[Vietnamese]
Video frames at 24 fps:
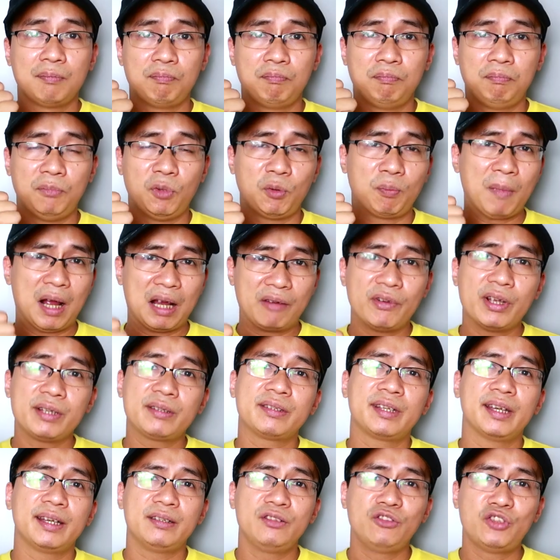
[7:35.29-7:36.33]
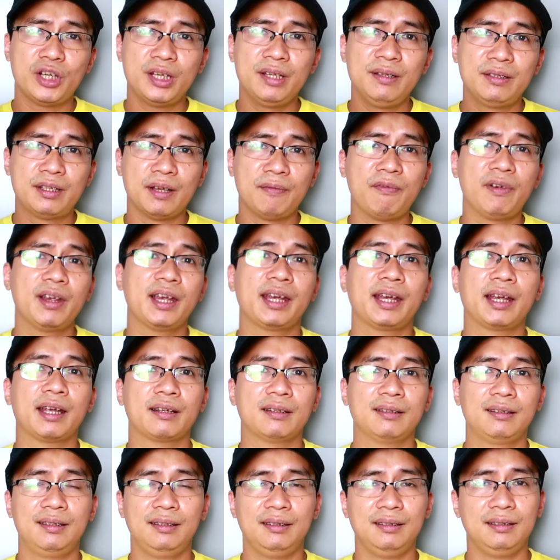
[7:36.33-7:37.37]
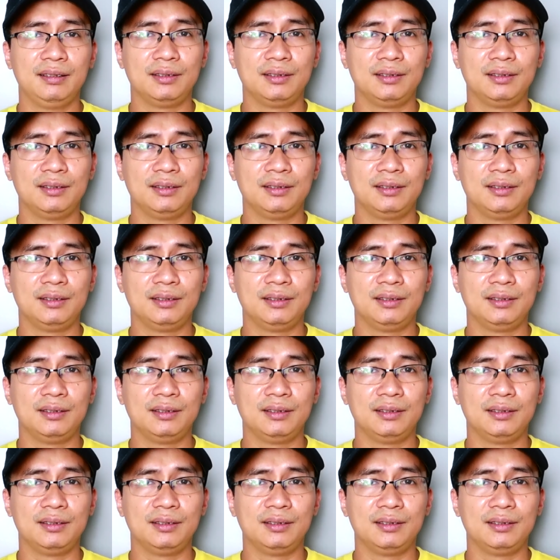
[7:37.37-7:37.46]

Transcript: một bài viết trên zing.vn thì